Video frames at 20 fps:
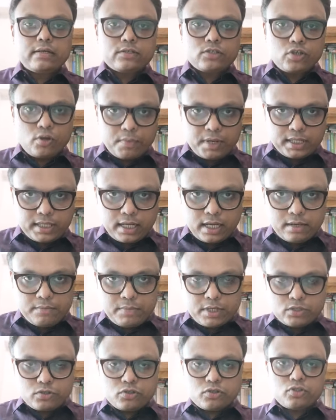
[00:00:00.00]
সমাধান
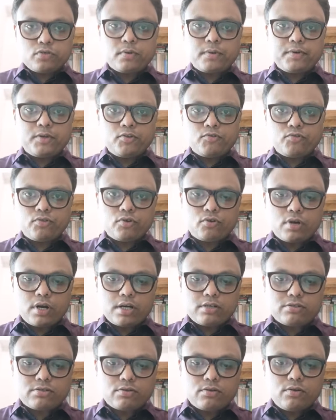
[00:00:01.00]
বা সুষ্ঠুভাবে নিয়ন্ত্রণ
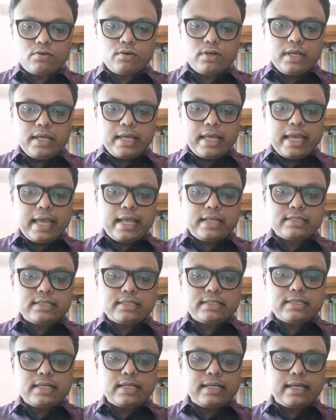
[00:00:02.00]
করার জন্য
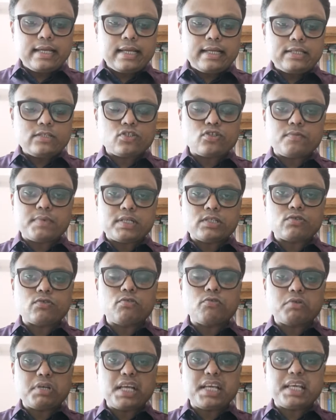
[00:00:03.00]
এক্সিস্টিং লিগেল
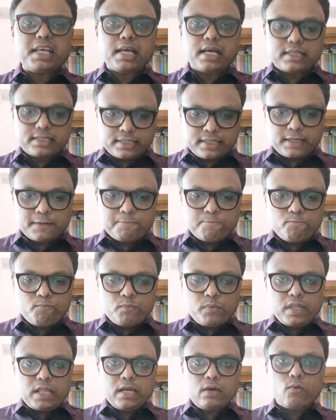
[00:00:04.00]
ইনস্ট্রুমেন্টসগুলো কী কী আছে
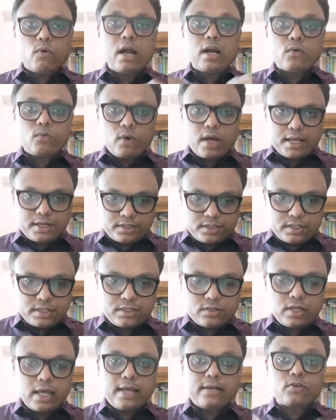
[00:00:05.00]
ওয়ার্ল্ড ওয়াইড
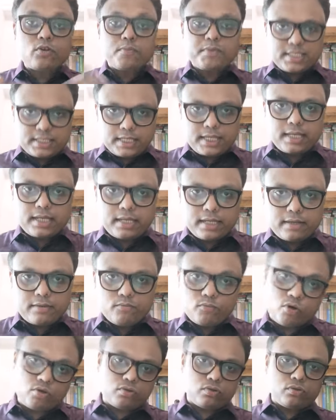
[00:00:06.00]
অ্যান্ড ডোমেস্টিক্যালি
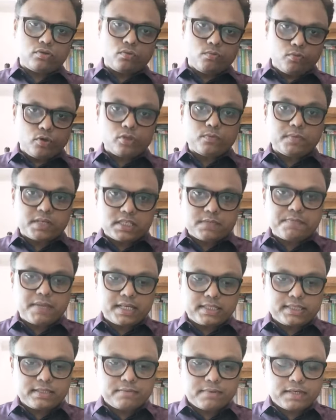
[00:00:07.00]
বোথ বোথ
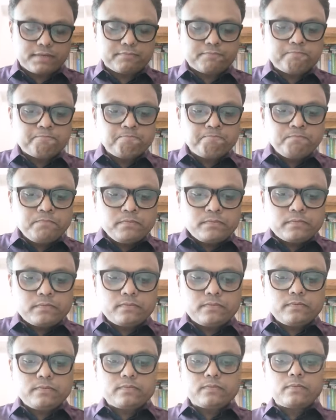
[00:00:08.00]
পার্সপেক্টিভে
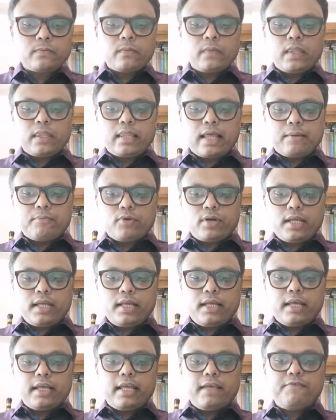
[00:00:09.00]
হুম তারপরে
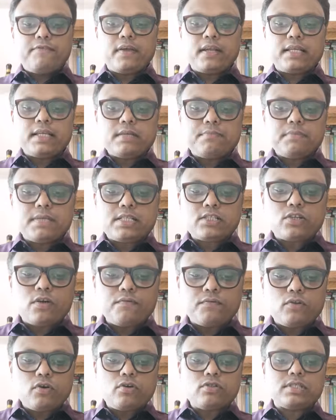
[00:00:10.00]
ইফেক্টিভনেস অফ
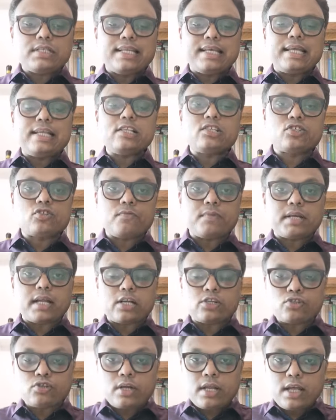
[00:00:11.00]
দোজ লিগেল ইনস্ট্রুমেন্ট
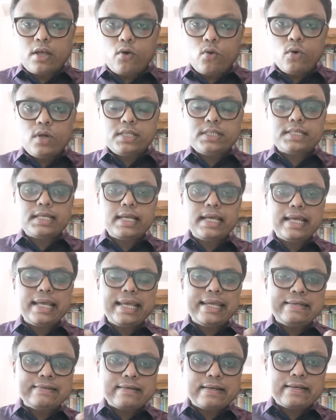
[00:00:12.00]
আসলে ওই যে
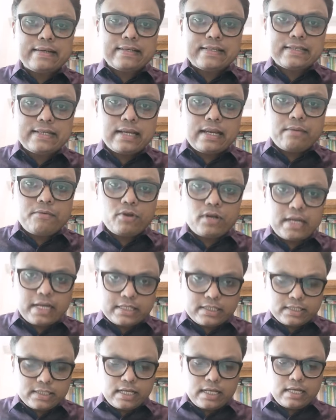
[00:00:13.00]
ইন্টারন্যাশনাল এবং
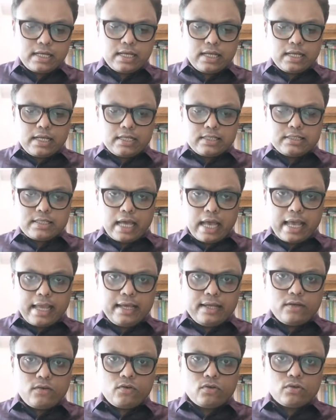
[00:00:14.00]
ন্যাশনাল যে
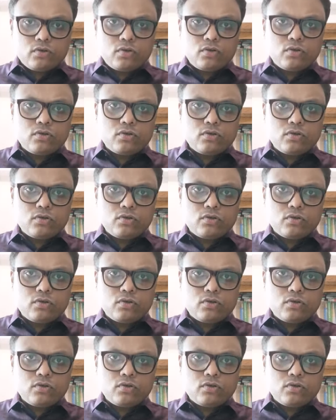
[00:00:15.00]
আইনগত